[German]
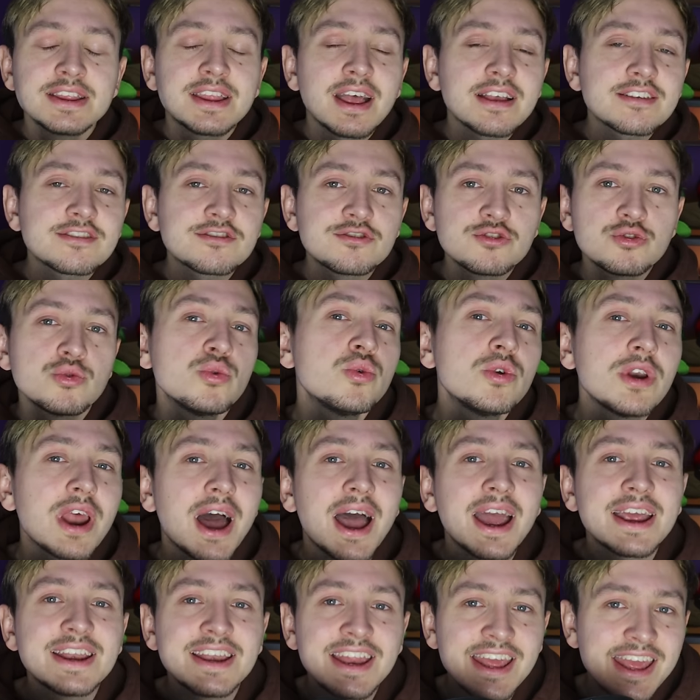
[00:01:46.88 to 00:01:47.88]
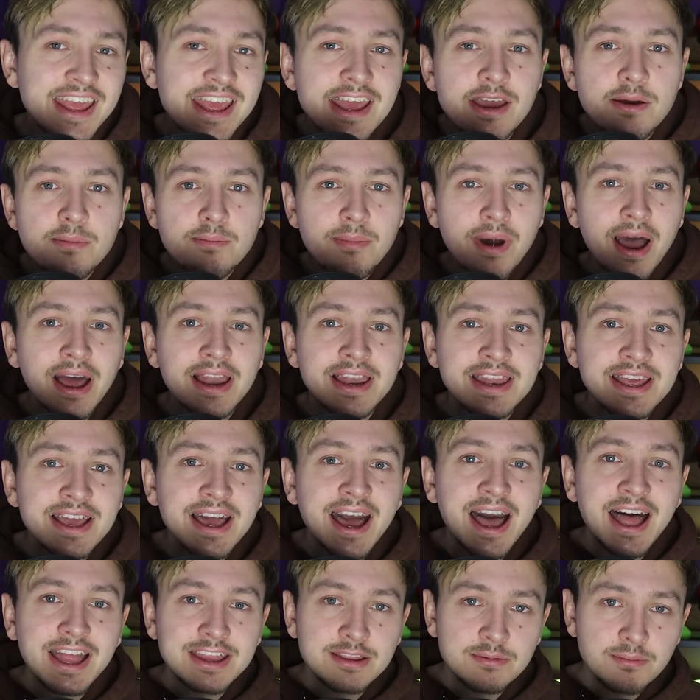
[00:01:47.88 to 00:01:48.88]
dass nun ein
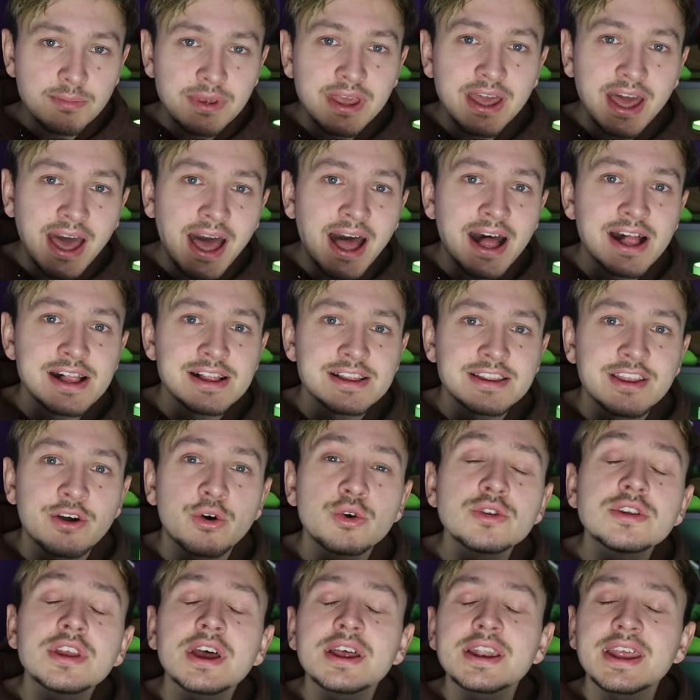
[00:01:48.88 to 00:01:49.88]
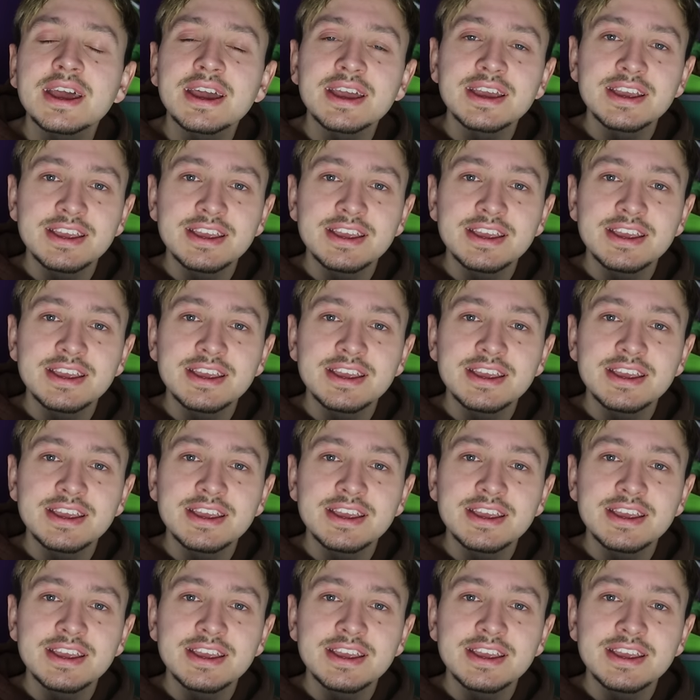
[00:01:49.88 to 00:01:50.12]
ehemaliger Admiral, der unter der